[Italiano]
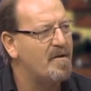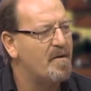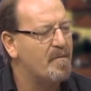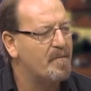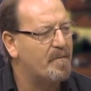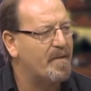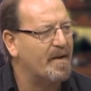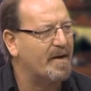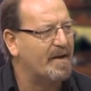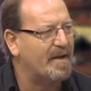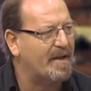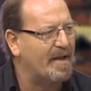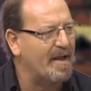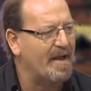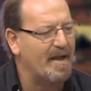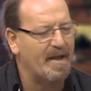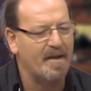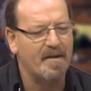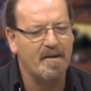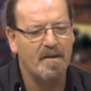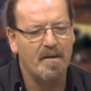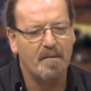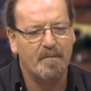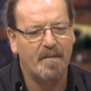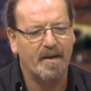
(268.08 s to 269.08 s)
perché,
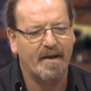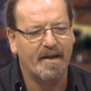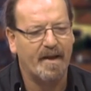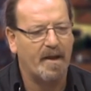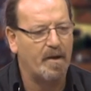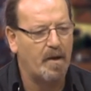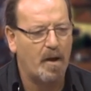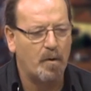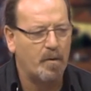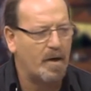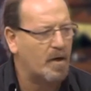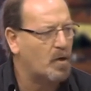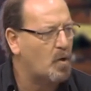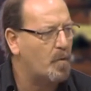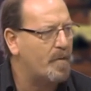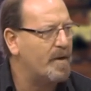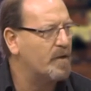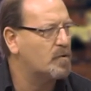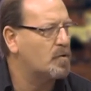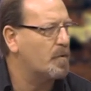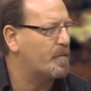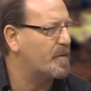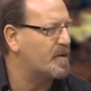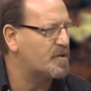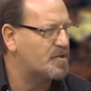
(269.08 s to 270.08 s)
perché è un
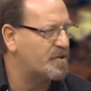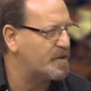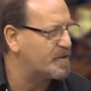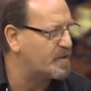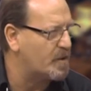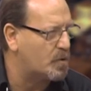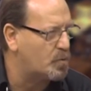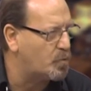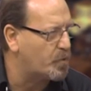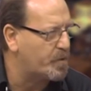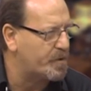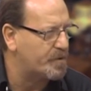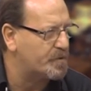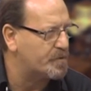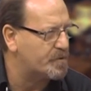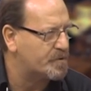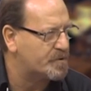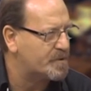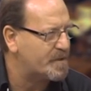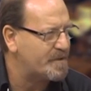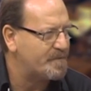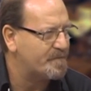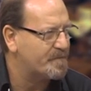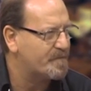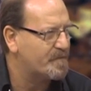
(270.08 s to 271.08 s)
argomento per gente
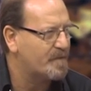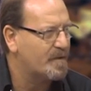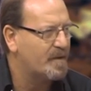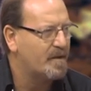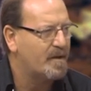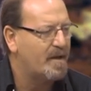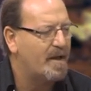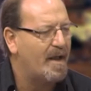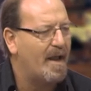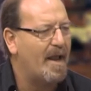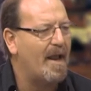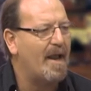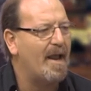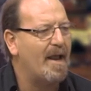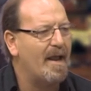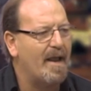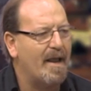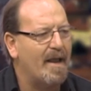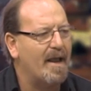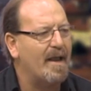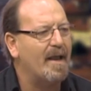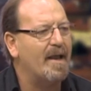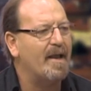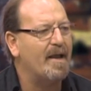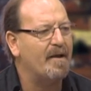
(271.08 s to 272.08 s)
curiosa,
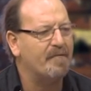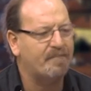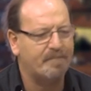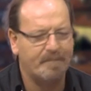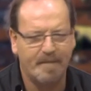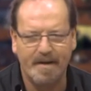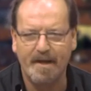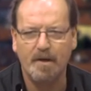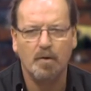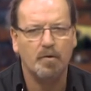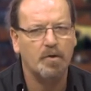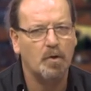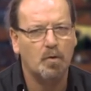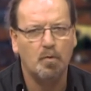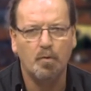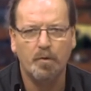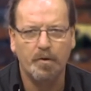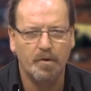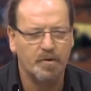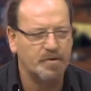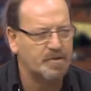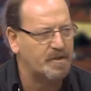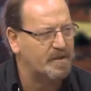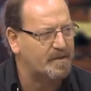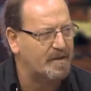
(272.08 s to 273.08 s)
è, è pieno di
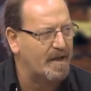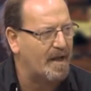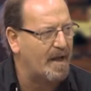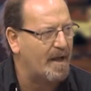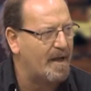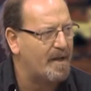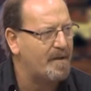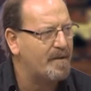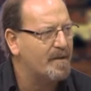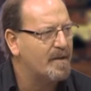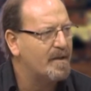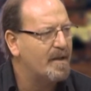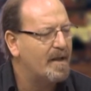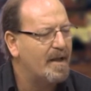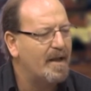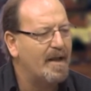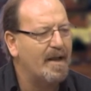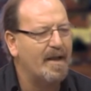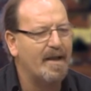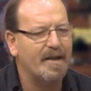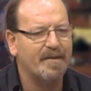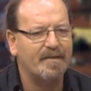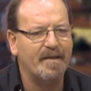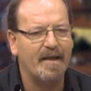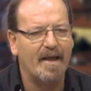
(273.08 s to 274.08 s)
curiosità
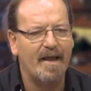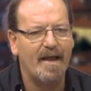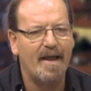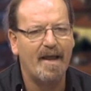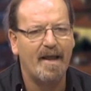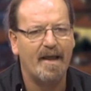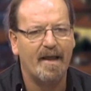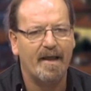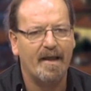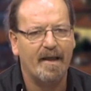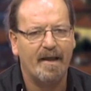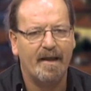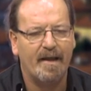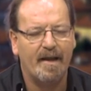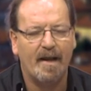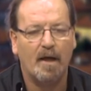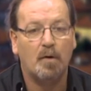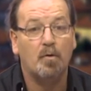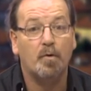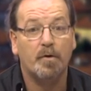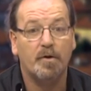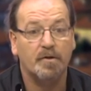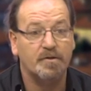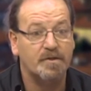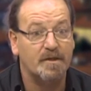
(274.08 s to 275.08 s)
ed è, è, la
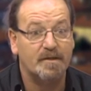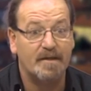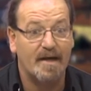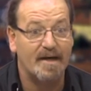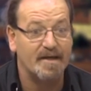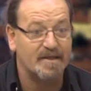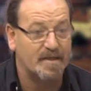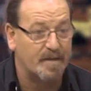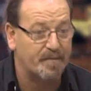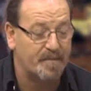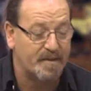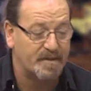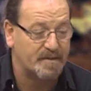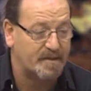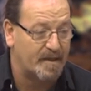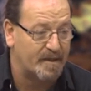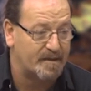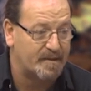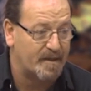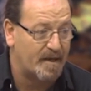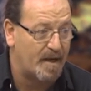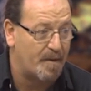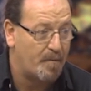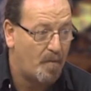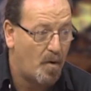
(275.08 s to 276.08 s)
curiosità è sempre
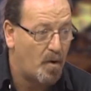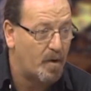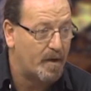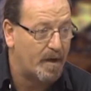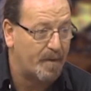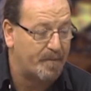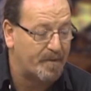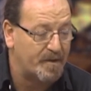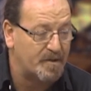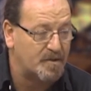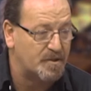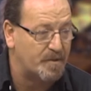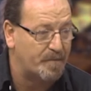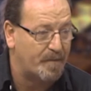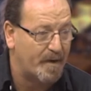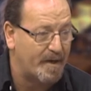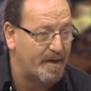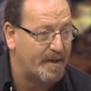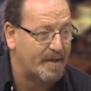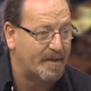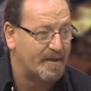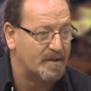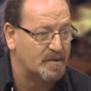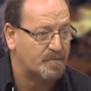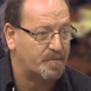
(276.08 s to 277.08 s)
stata la molla
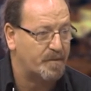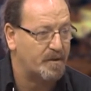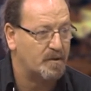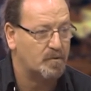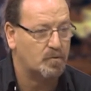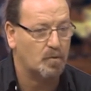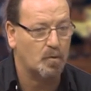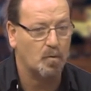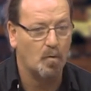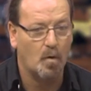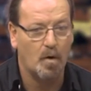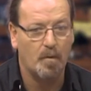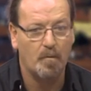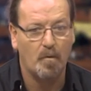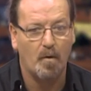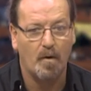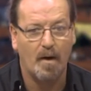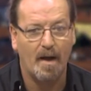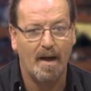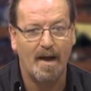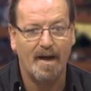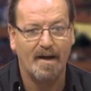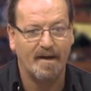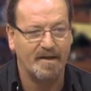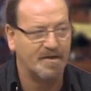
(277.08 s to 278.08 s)
principale che ha spinto l'uomo
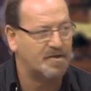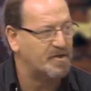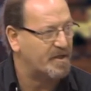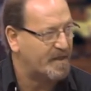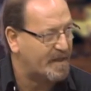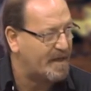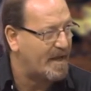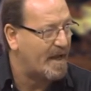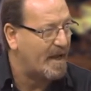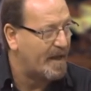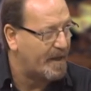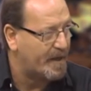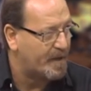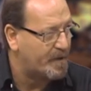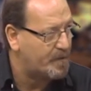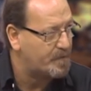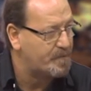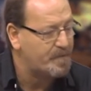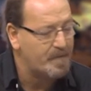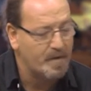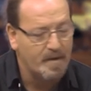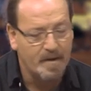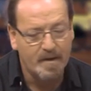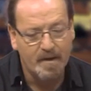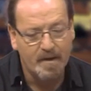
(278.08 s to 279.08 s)
a ricercare. No? Uh -huh.